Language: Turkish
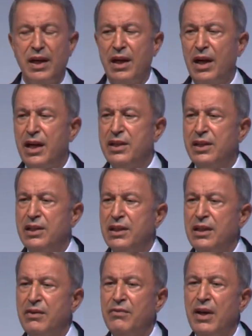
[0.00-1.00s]

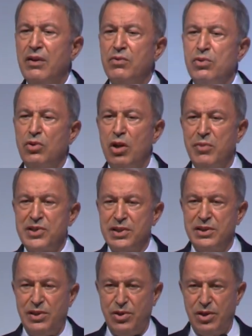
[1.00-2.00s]
hayırlı ve uğurlu
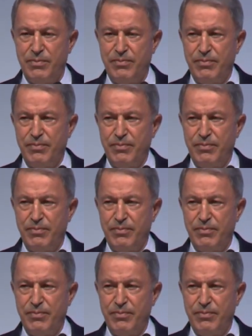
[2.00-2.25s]
olmasını diliyorum.